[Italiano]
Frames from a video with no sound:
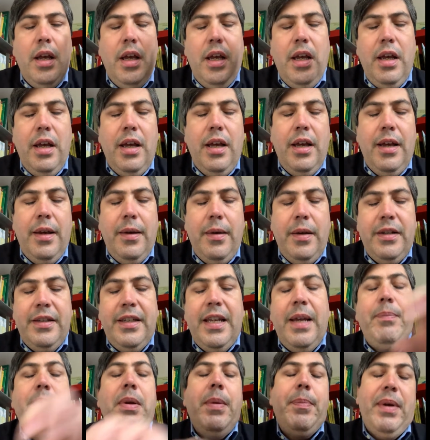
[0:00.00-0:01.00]
Eh,
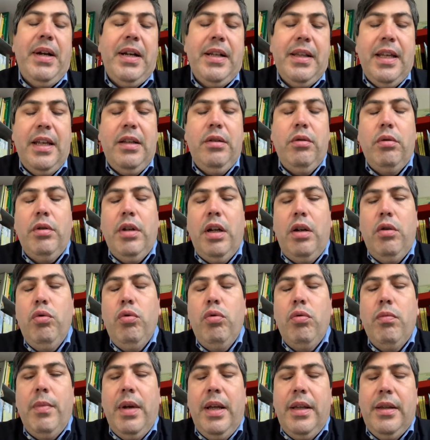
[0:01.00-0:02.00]
sempre partendo da
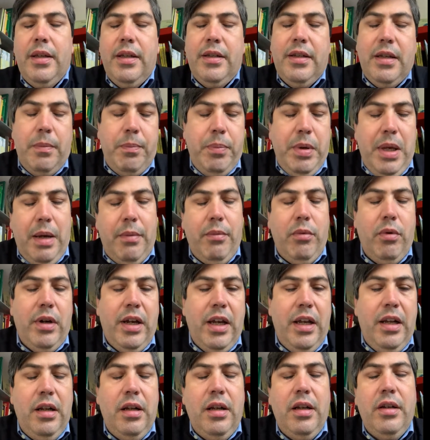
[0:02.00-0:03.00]
Luhmann sappiamo
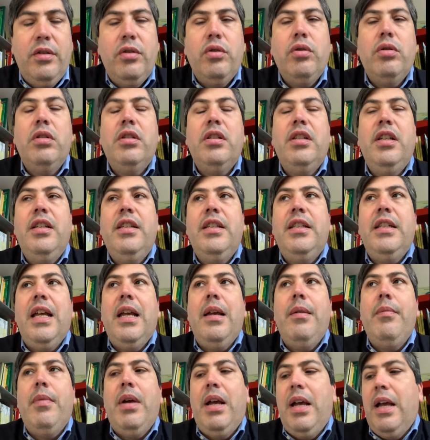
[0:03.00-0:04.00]
che il
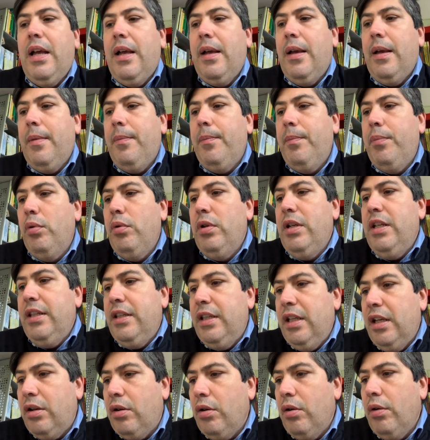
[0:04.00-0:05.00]
sistema
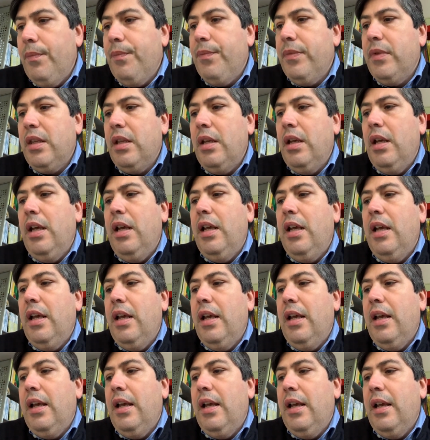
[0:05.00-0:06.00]
politico
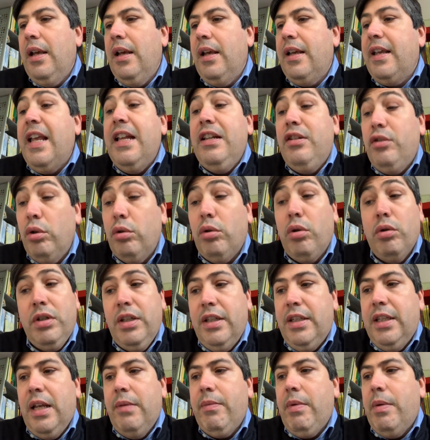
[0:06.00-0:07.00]
eh, che il
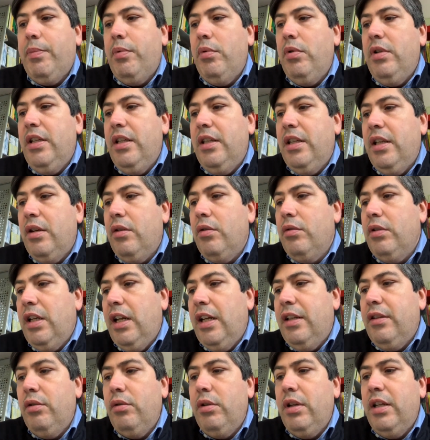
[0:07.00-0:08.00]
sottosistema politico,
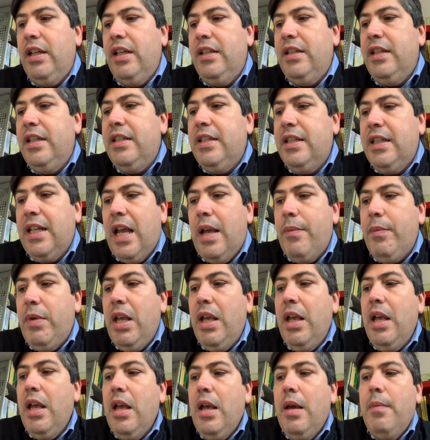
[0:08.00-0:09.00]
nella teoria dei sistemi,
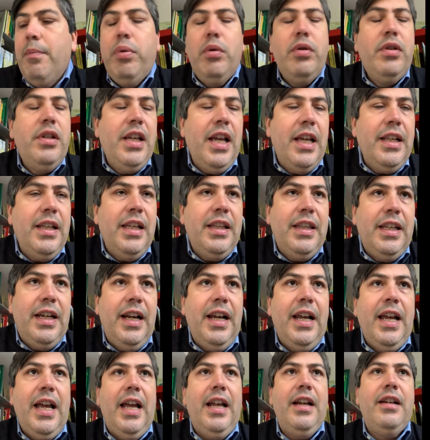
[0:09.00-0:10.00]
possiede
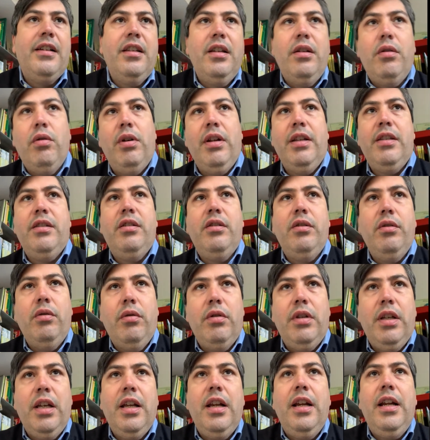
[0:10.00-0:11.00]
tre
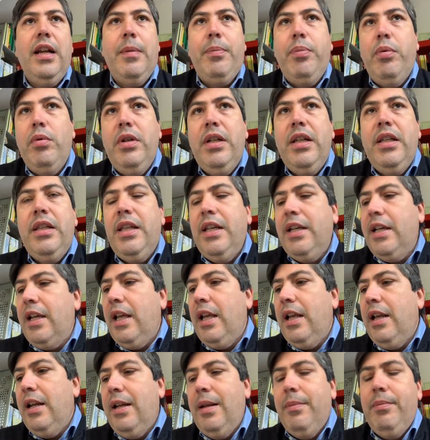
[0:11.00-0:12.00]
articolazioni, la
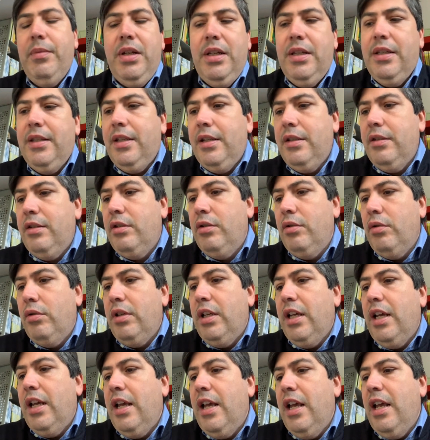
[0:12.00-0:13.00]
politica,
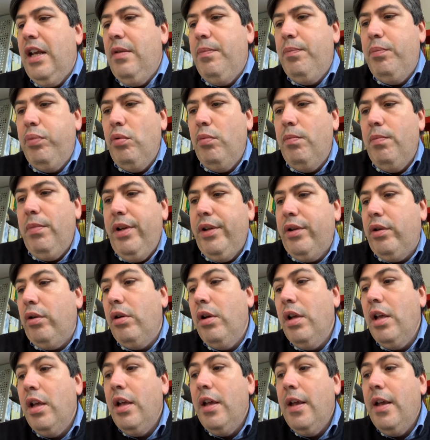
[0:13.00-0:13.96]
l'amministrazione e il pubblico.